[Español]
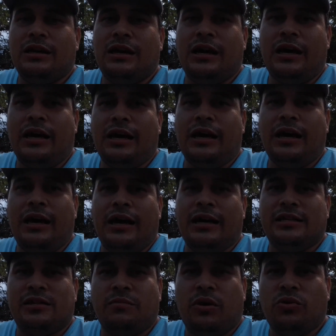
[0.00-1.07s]
eh,
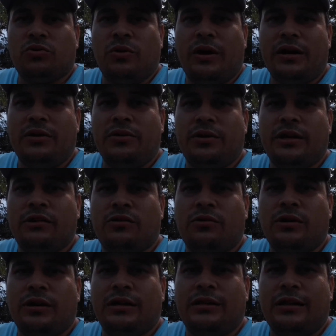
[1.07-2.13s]
estimado usuario,
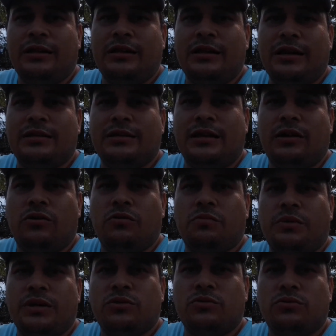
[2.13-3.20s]
dentro de tres días se le
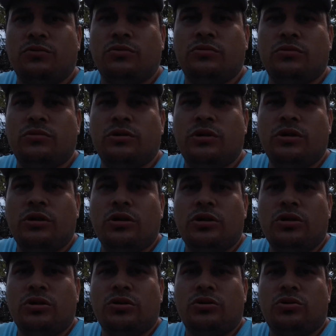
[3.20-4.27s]
cumple su,
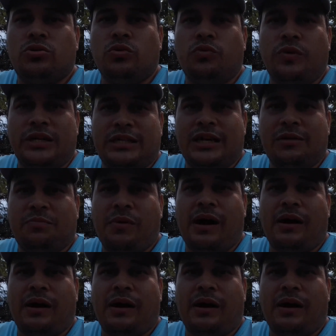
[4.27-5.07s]
fecha de